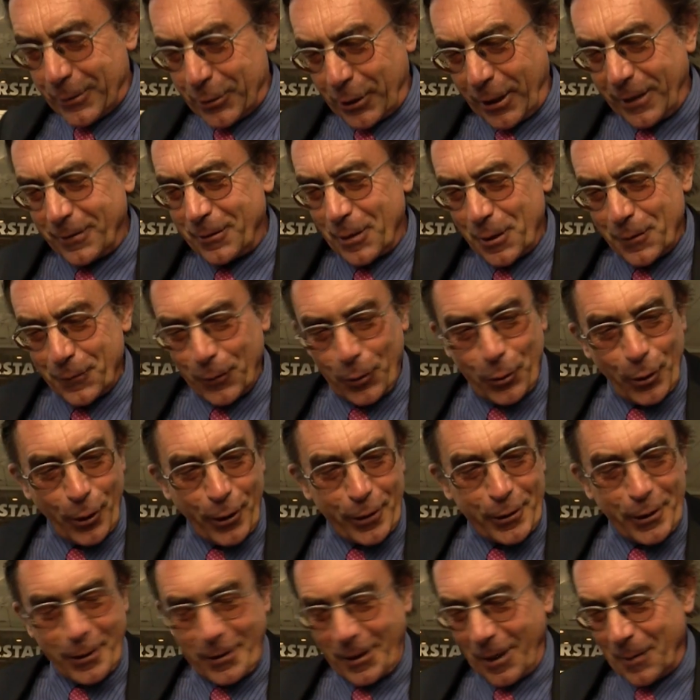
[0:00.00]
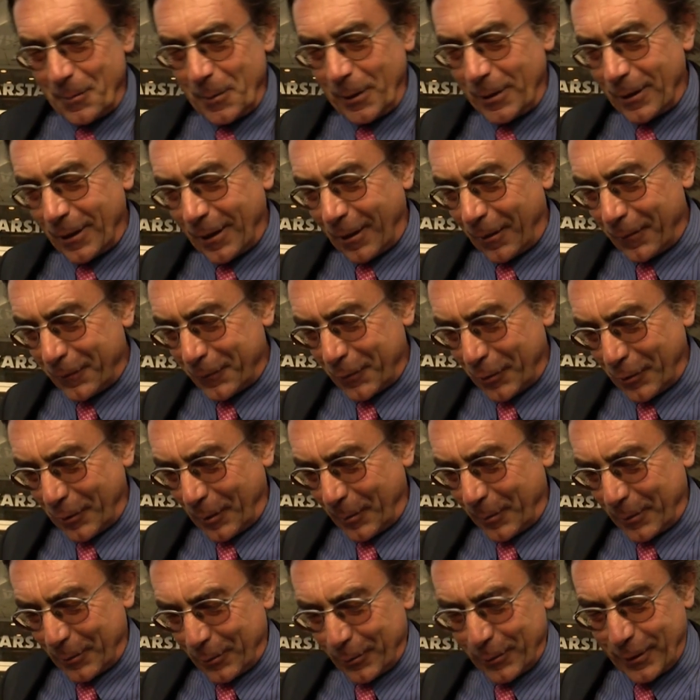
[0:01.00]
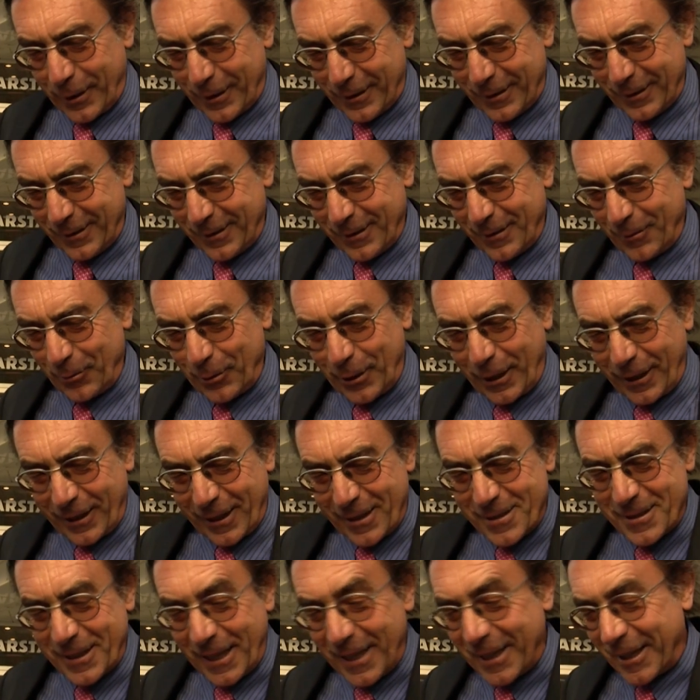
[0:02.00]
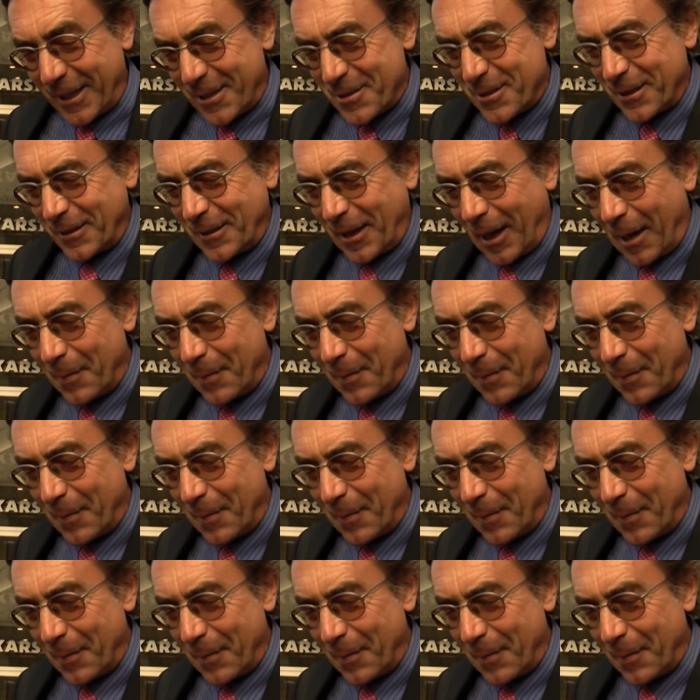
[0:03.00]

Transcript: ich denke, das wurde heute Nachmittag aufgenommen, oder? Oder gest nee, gestern